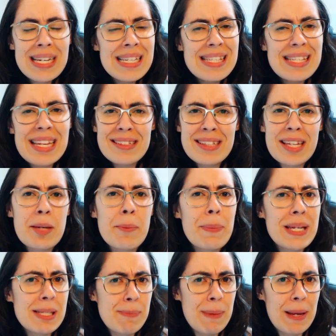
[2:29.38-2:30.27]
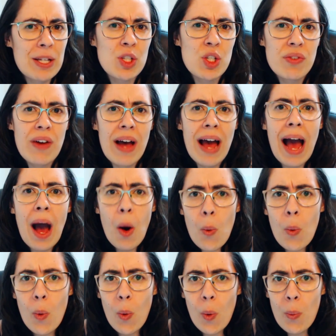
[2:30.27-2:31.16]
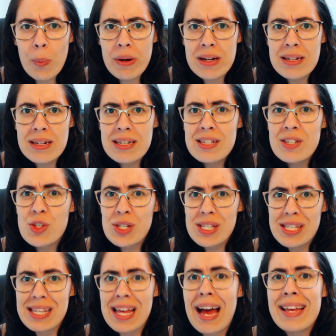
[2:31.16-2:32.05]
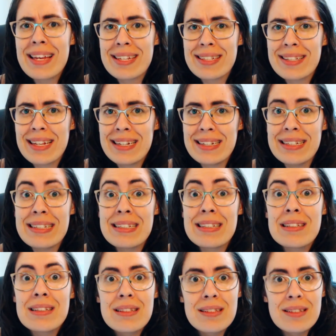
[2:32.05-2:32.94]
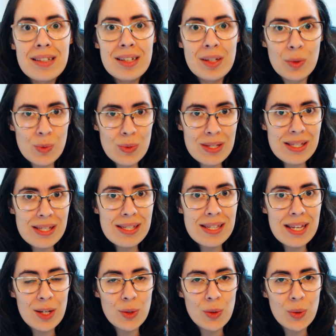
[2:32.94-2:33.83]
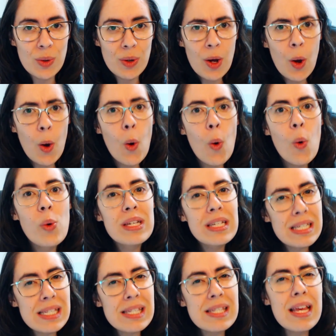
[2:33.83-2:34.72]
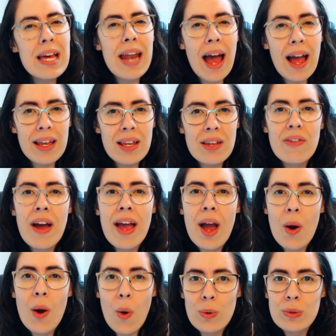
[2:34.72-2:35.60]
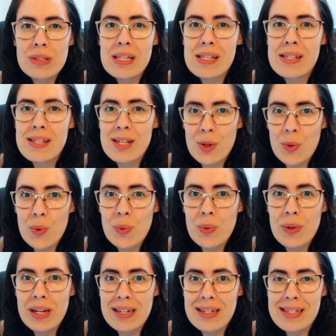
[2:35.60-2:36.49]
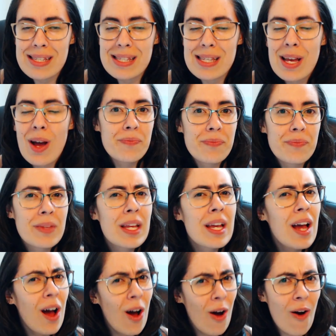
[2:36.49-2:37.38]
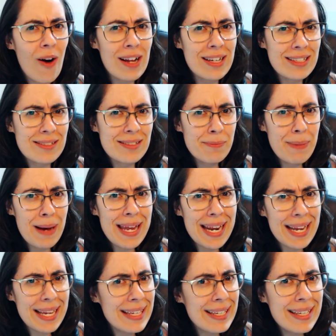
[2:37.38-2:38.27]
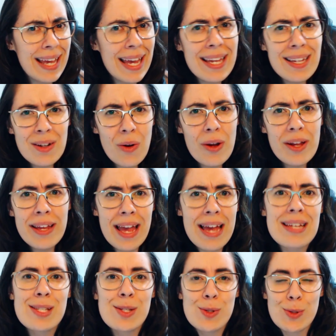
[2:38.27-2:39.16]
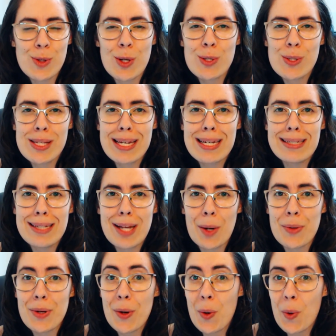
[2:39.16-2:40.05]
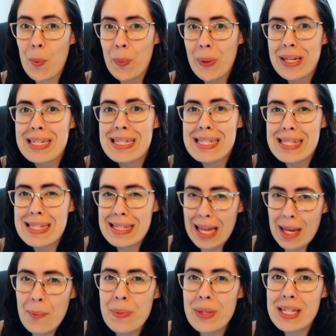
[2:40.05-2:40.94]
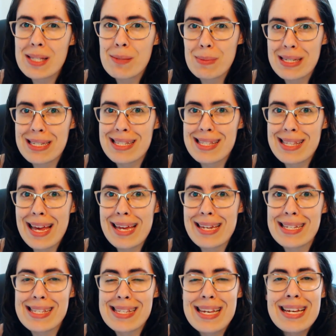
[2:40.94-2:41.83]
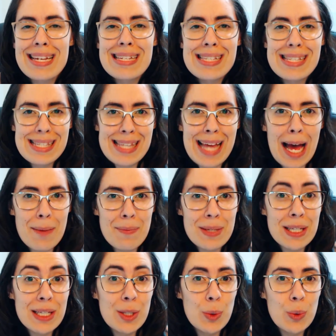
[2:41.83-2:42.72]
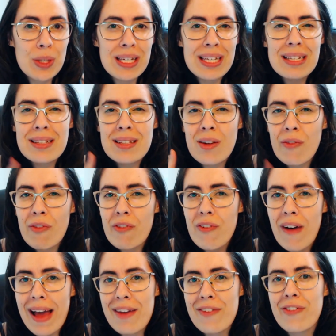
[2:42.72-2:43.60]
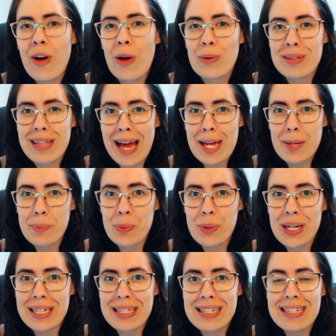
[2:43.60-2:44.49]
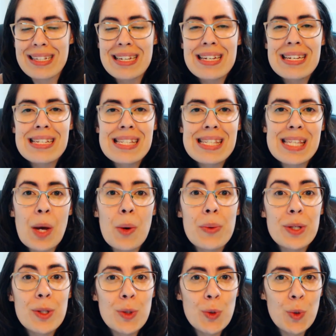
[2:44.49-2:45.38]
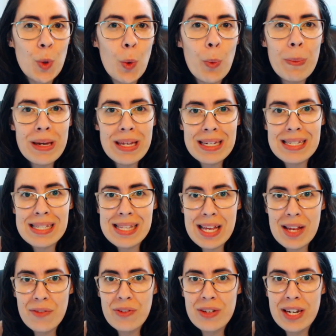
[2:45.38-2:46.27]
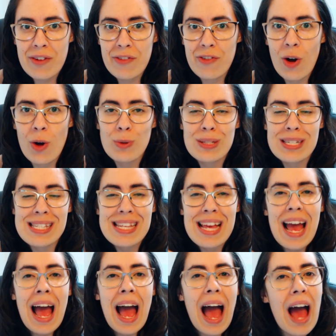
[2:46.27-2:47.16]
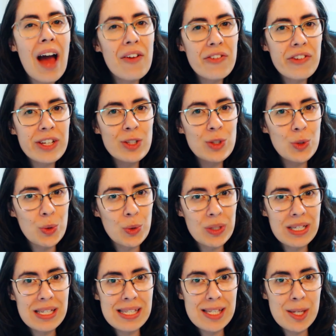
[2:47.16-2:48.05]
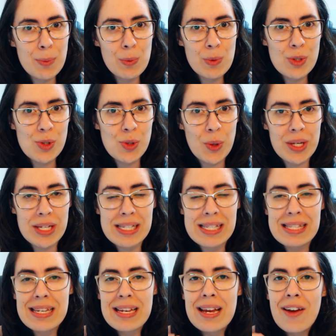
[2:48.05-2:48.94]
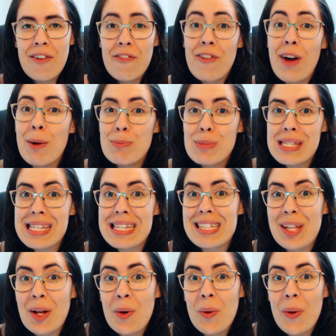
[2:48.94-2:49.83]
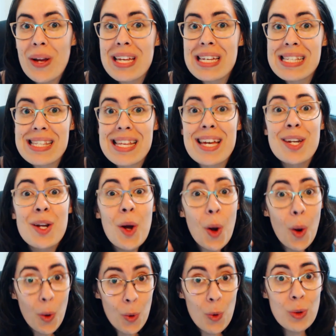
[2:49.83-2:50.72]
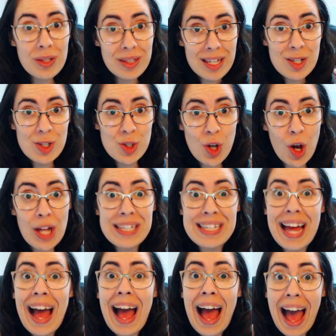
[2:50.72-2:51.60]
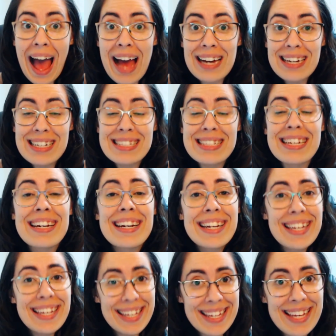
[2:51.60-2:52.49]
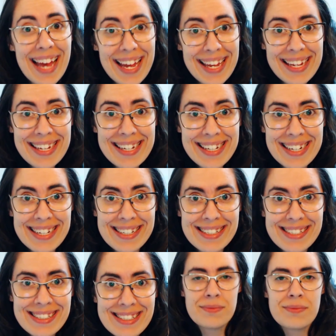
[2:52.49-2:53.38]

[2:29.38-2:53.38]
sem ter perspectiva alguma de sair dali tão cedo. O que será que vai acontecer com eles? Olha, para quem conhece o nosso canal e acompanha sempre as minhas séries, sabe que o que não vai faltar por aqui são inúmeras reviravoltas, aventuras e emoções. Vamos então conhecer o TJ, a Ana e a Ilha.